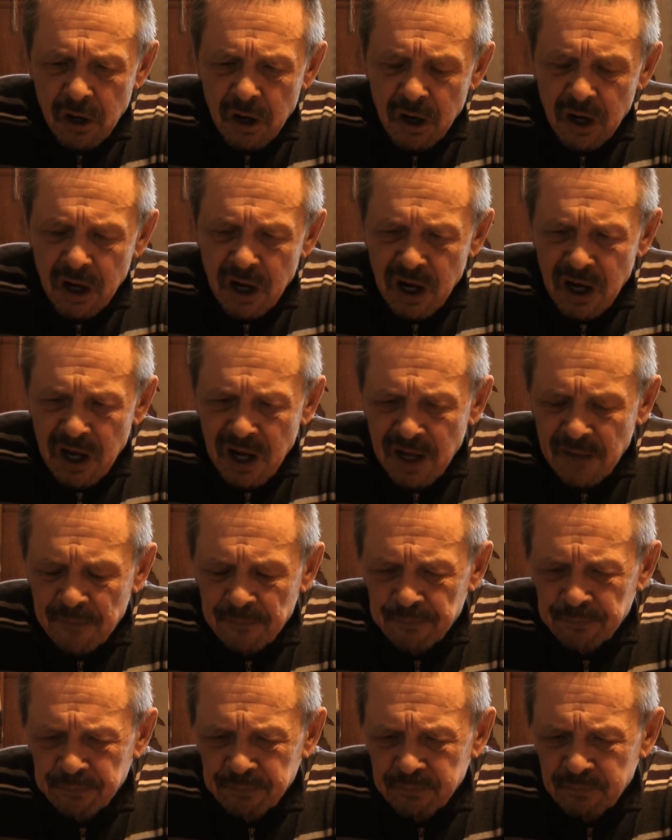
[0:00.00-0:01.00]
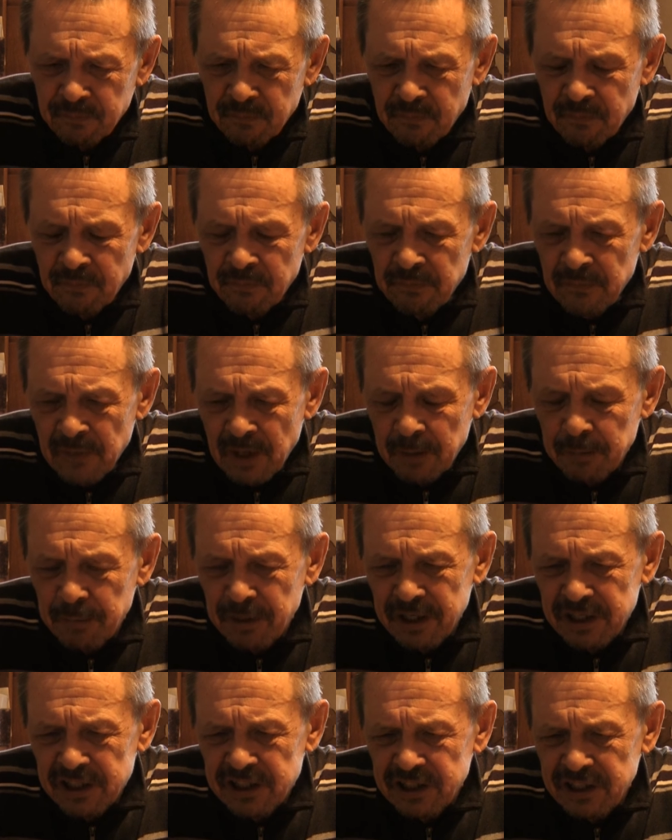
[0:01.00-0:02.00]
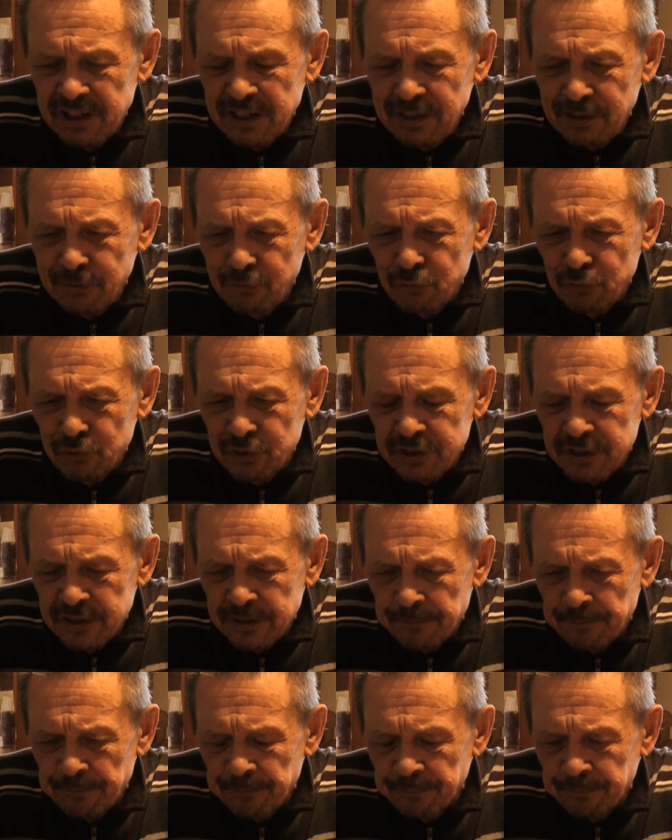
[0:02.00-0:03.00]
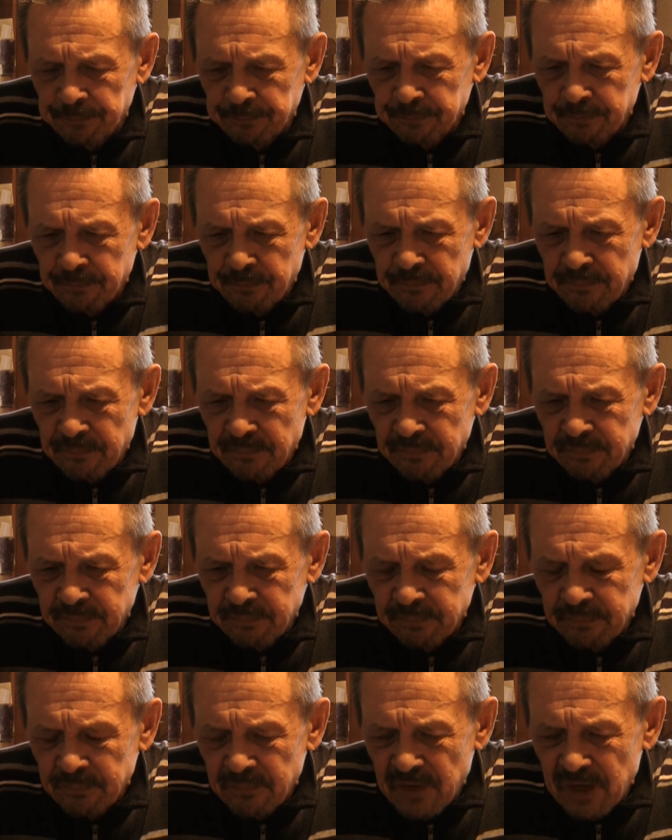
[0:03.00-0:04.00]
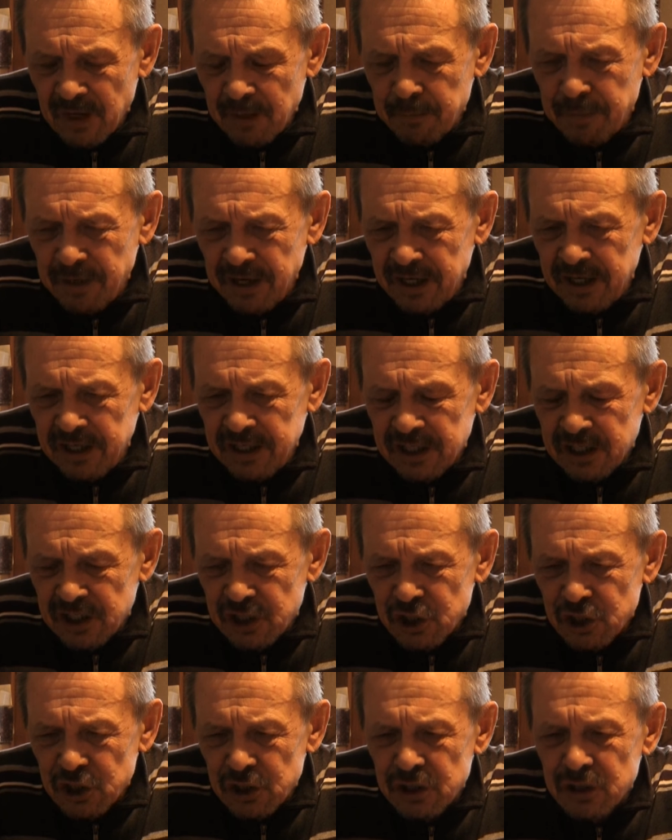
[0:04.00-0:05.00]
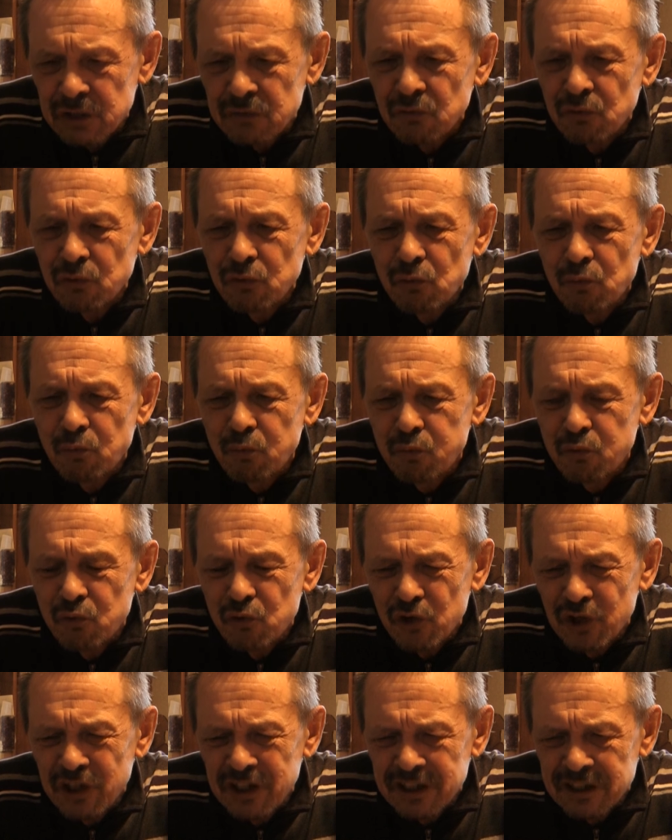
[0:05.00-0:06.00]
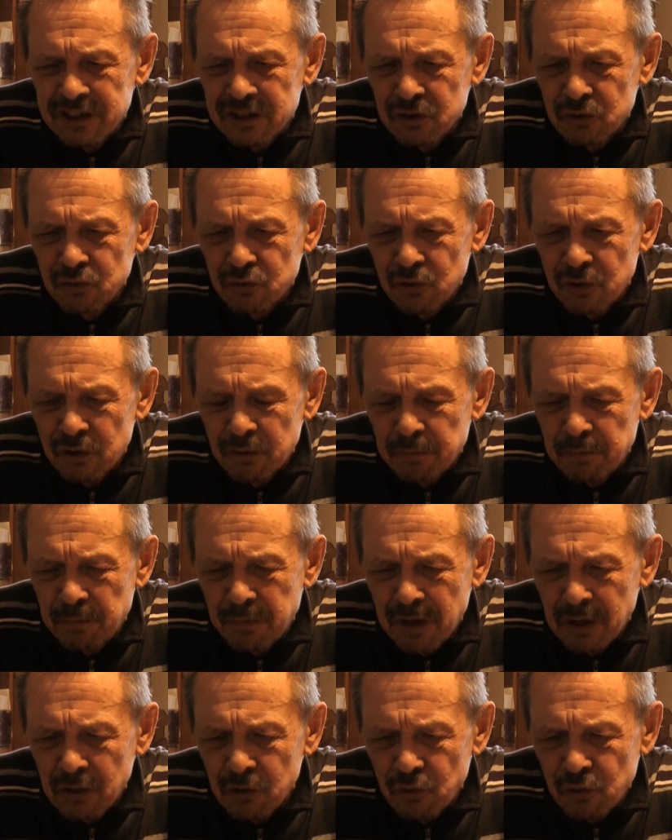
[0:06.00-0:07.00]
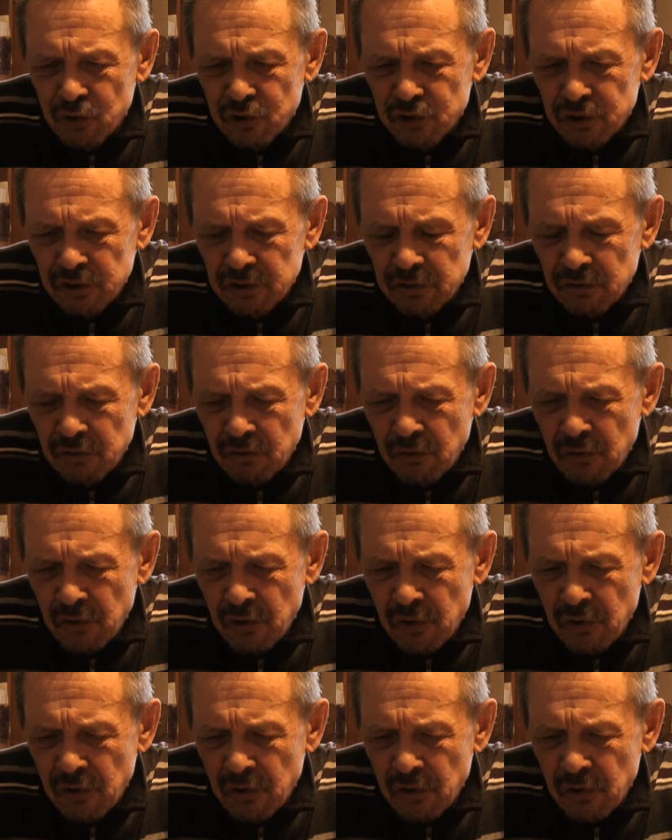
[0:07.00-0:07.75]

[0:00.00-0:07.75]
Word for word: а пришли люди, принесшая свою боль и скорбь по кожаному.